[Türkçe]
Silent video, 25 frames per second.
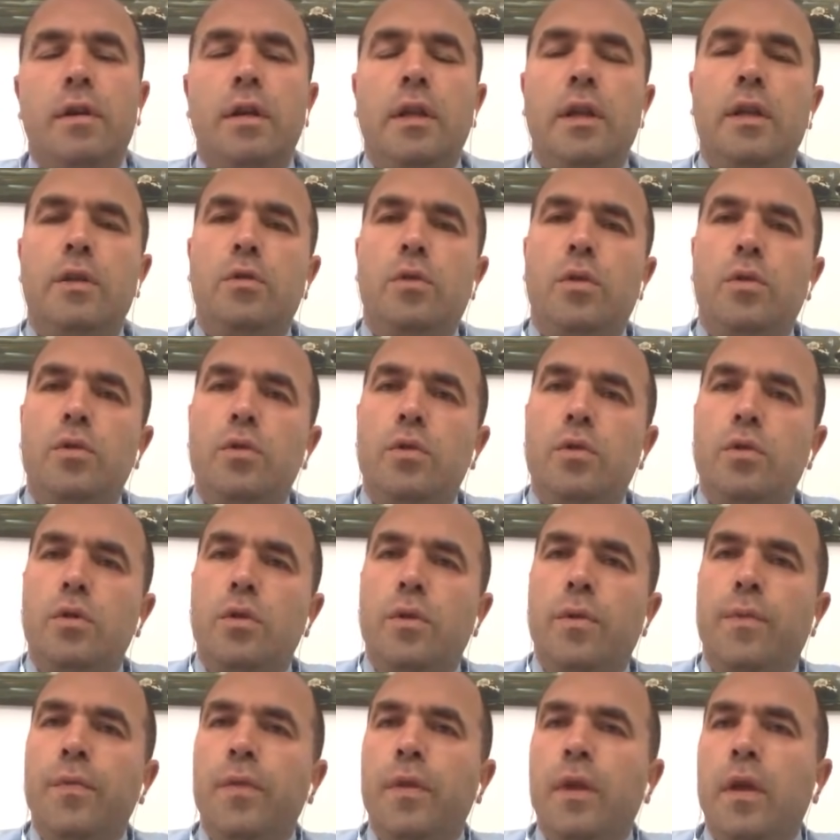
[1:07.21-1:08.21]
Lig
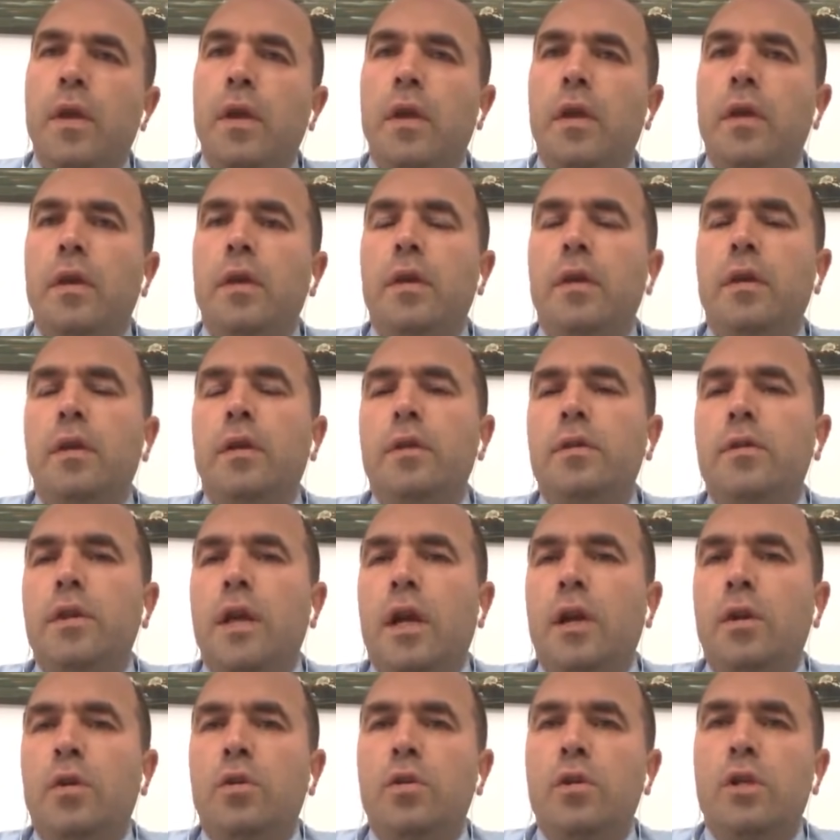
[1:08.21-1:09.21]
sonuncusu e,
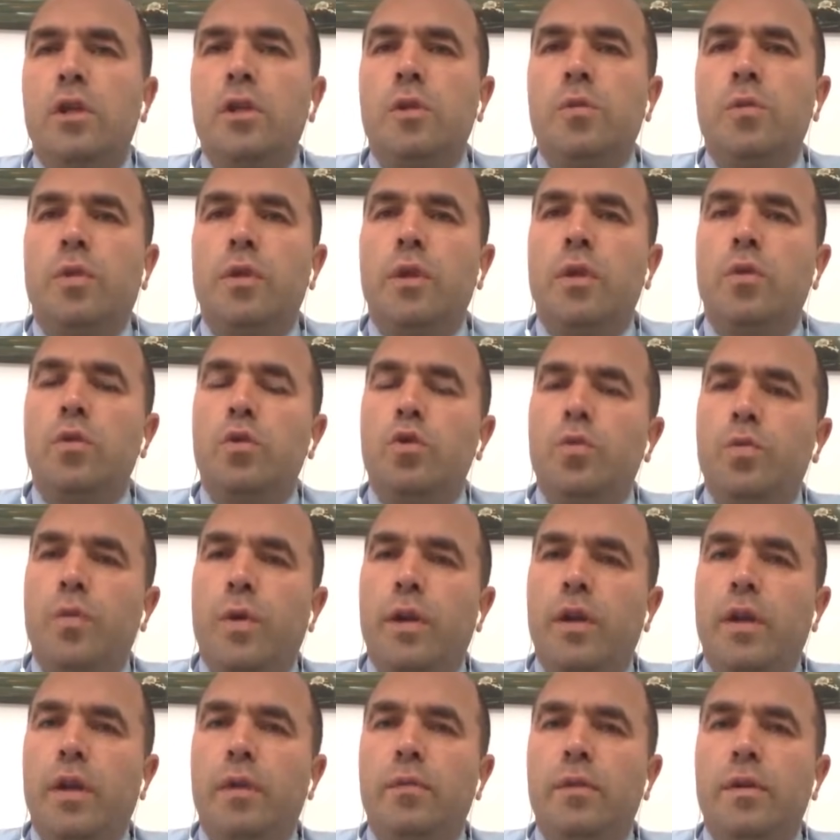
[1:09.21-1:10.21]
Çaykur Rizespor'dan 3 puan
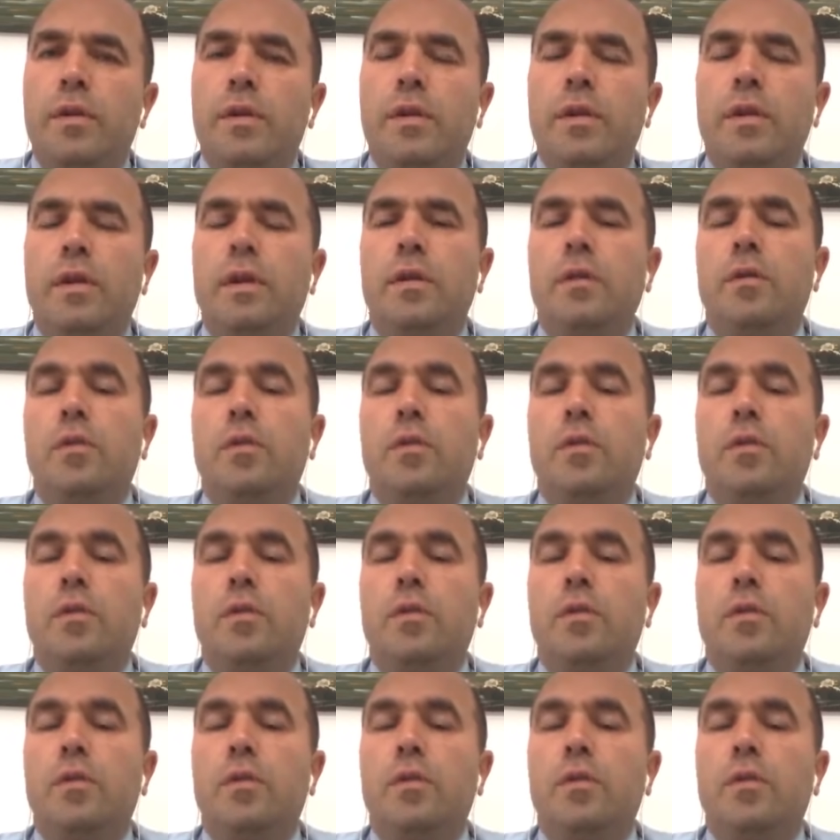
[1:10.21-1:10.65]
alması,